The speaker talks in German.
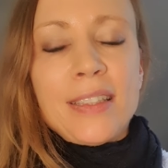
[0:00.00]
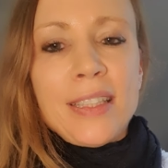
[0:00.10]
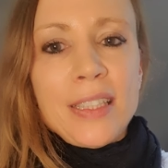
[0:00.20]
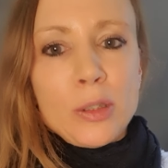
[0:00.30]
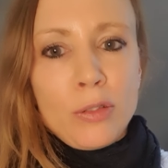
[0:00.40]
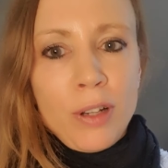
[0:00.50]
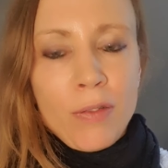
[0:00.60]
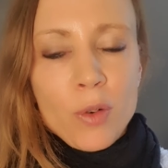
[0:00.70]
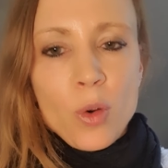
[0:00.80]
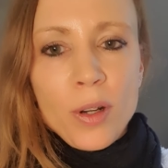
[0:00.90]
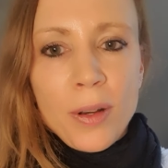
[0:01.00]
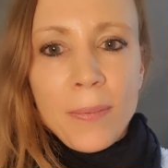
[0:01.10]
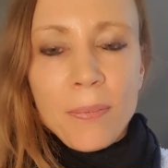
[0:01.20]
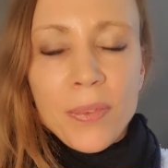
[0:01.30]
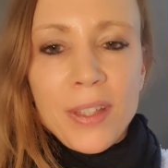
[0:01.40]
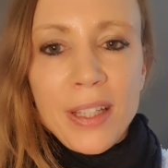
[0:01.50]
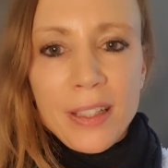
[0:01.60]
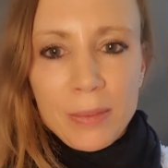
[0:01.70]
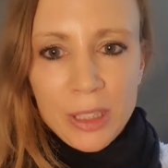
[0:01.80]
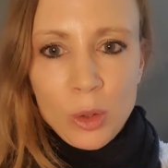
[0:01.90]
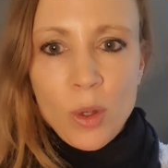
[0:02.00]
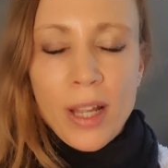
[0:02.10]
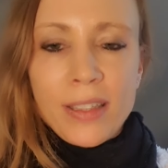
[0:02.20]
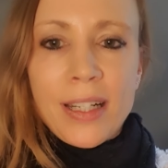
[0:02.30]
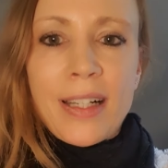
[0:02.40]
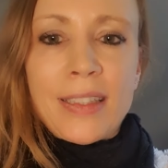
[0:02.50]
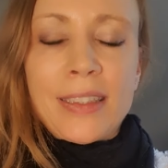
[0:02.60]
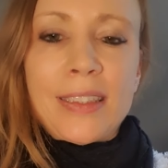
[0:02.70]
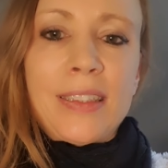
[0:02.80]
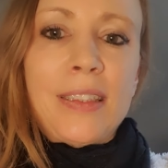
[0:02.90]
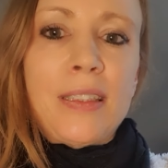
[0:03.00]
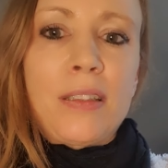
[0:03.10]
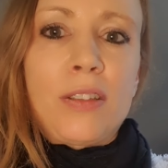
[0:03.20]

Die Isoflavone, die in dem Soja enthalten sind,